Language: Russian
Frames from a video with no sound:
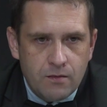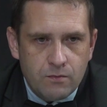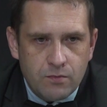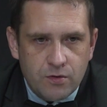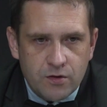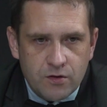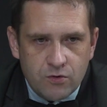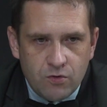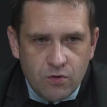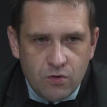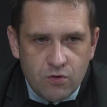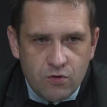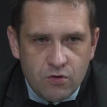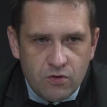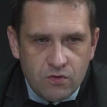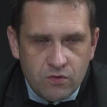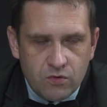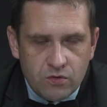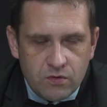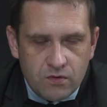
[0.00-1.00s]

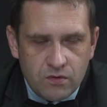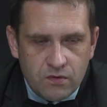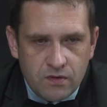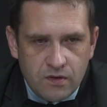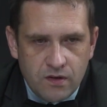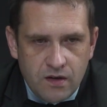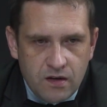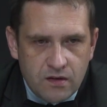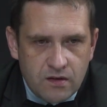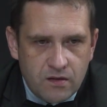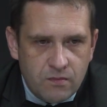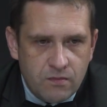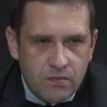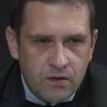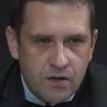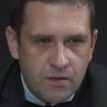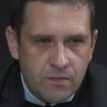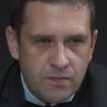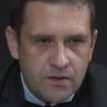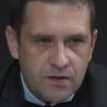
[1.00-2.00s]
поскольку вот летом
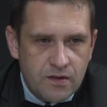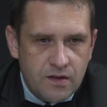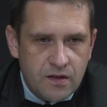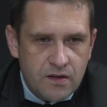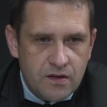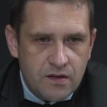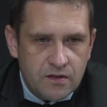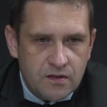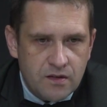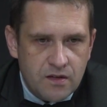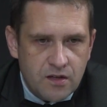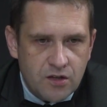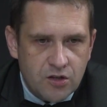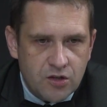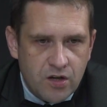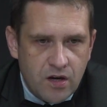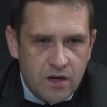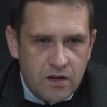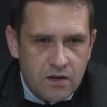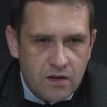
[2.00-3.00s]
были последние
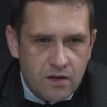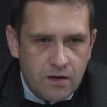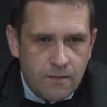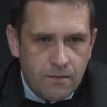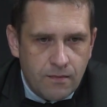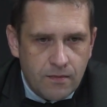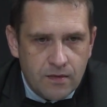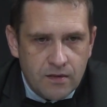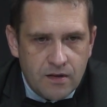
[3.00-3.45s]
задержания